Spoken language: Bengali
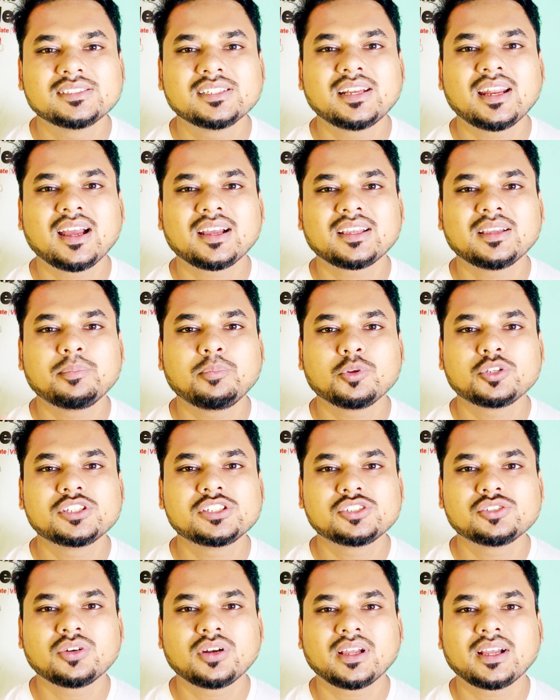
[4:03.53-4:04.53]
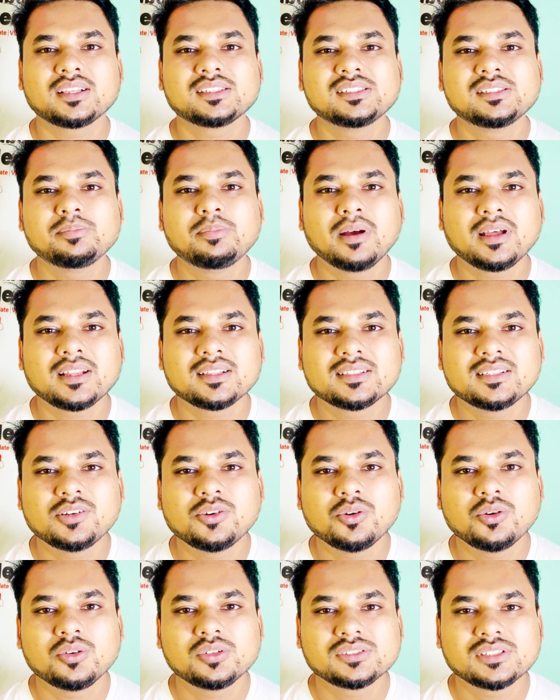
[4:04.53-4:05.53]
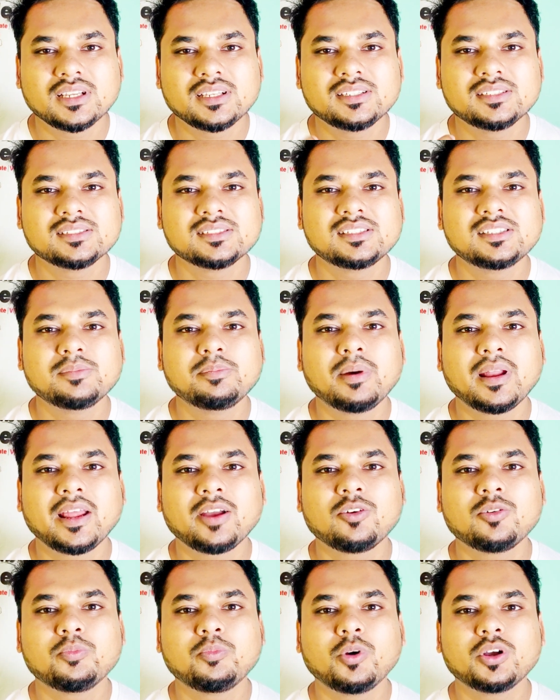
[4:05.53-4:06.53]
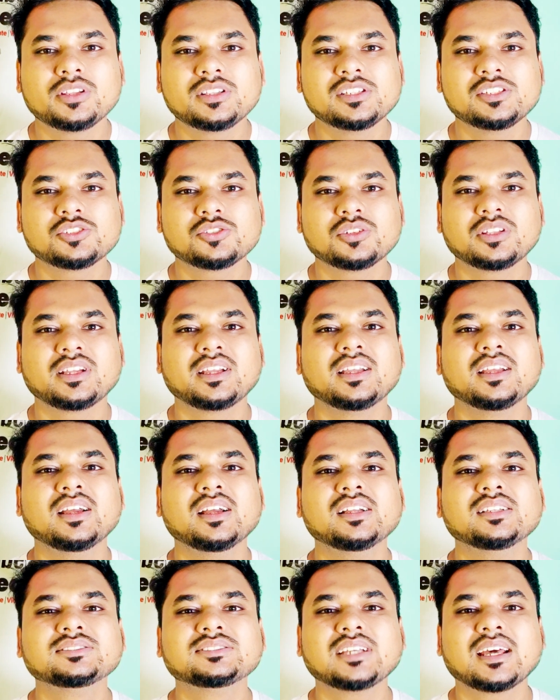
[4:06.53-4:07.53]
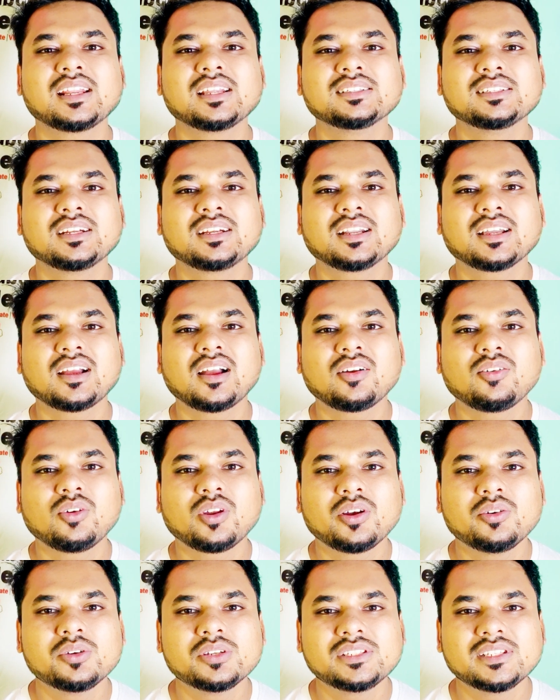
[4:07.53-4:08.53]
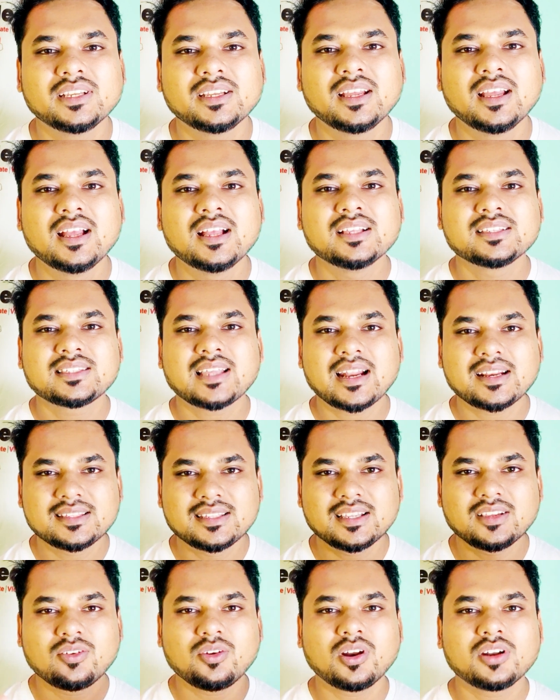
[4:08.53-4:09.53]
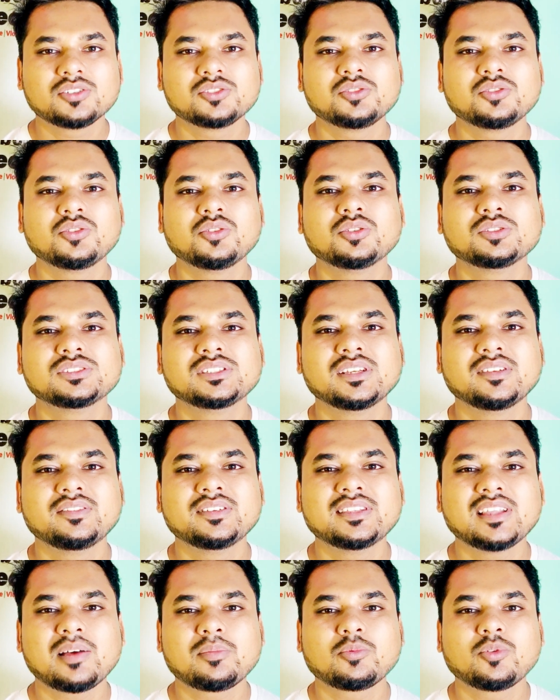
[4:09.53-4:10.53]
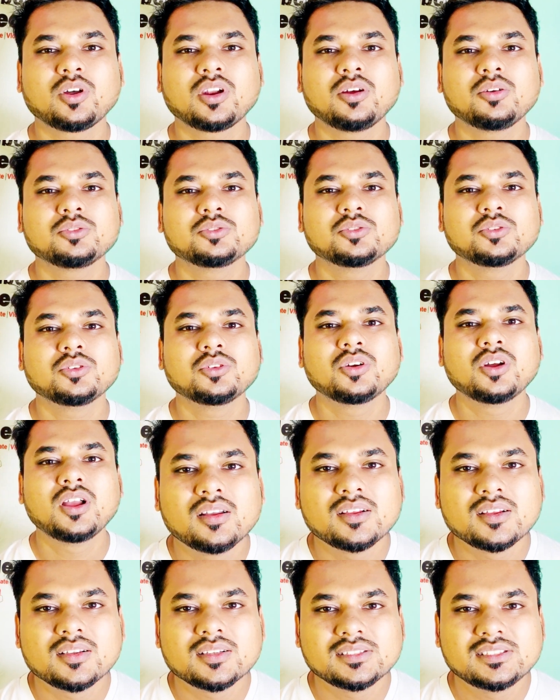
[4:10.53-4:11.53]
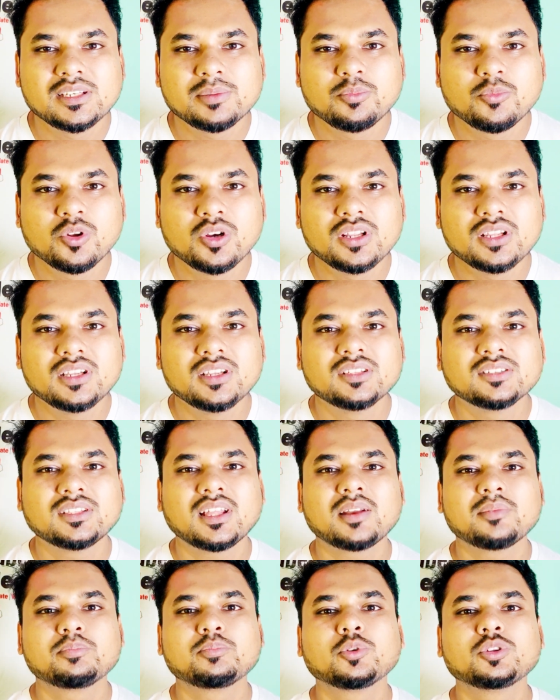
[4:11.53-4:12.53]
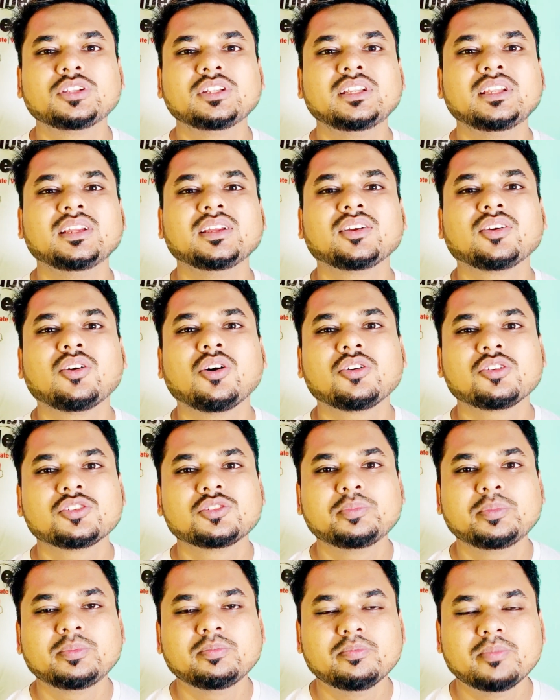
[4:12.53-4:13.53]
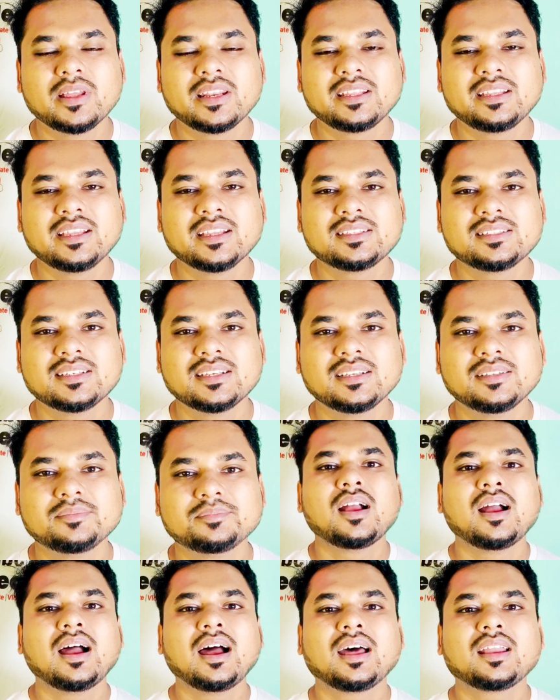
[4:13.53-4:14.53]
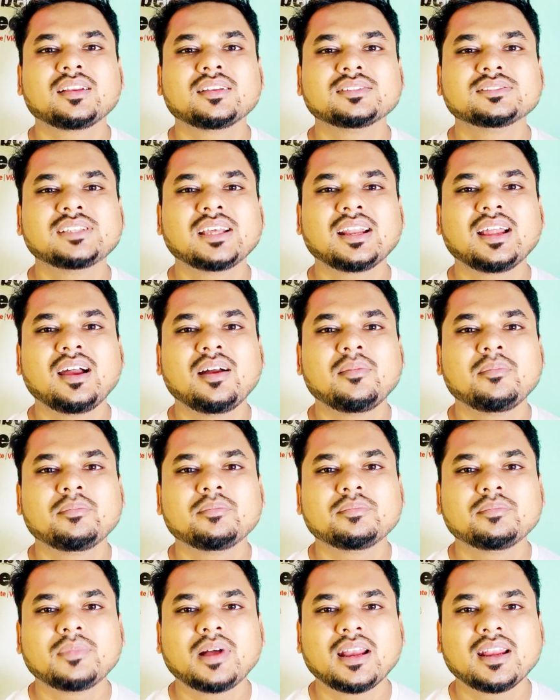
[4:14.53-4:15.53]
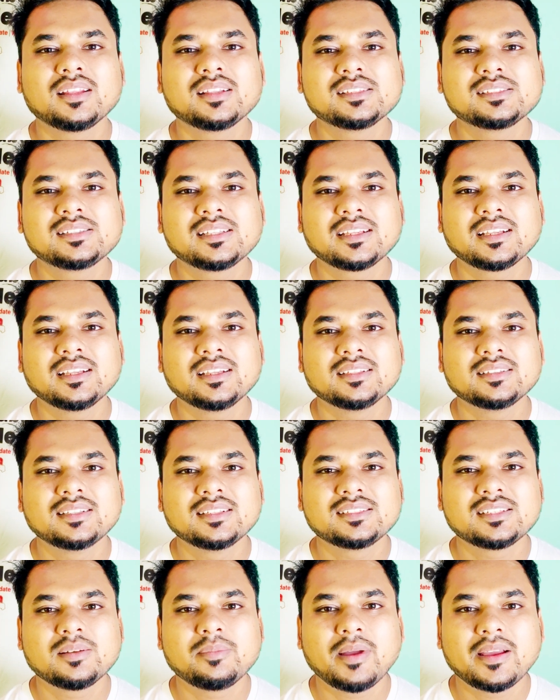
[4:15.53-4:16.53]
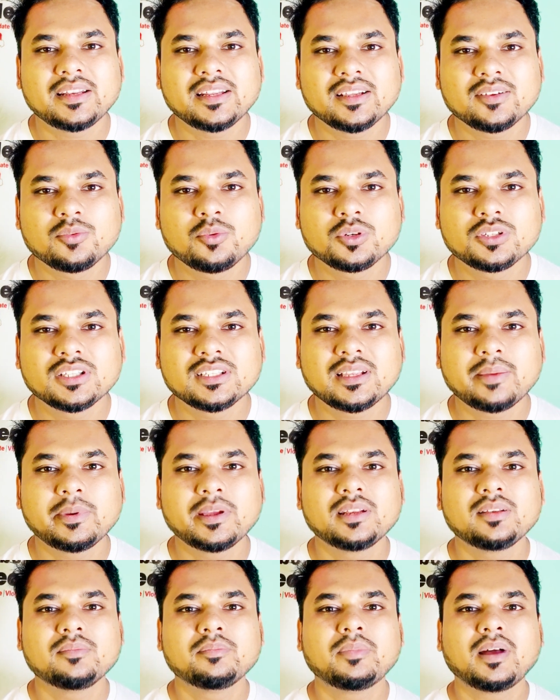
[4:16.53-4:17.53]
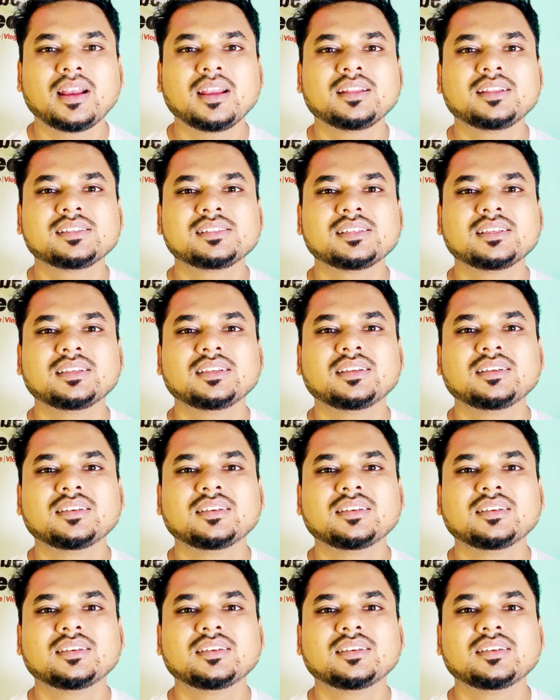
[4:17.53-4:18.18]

যেটা আগে পঁচিশশো টাকা জিপ ভাড়া ছিল সেই জিপ ভাড়া এখন পঁয়ত্রিশশো থেকে চার হাজার টাকা করা হয়েছে সাইট সিং করার জন্য যে রিজার্ভ করা হতো জিপগুলি তার প্রতিটি খরচ বেড়ে গিয়েছে আর যারা বাংলাদেশ থেকে দেশের বাইরে ঘুরতে যাবেন বাংলাদেশে